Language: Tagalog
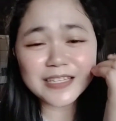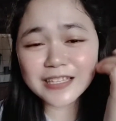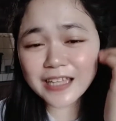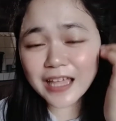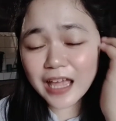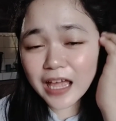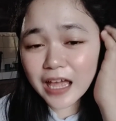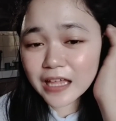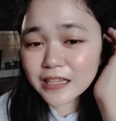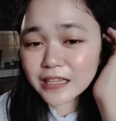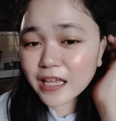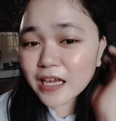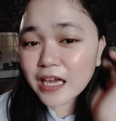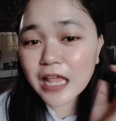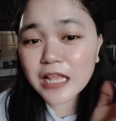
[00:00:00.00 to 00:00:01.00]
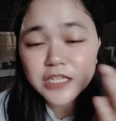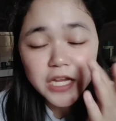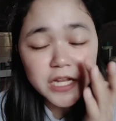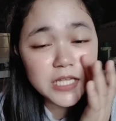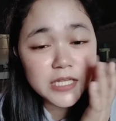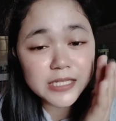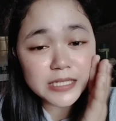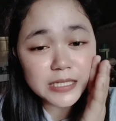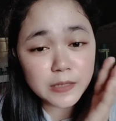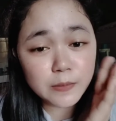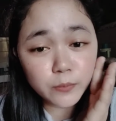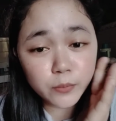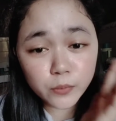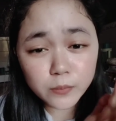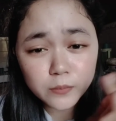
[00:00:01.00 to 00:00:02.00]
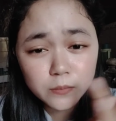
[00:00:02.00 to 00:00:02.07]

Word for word: nakakatanggal siya ng sibo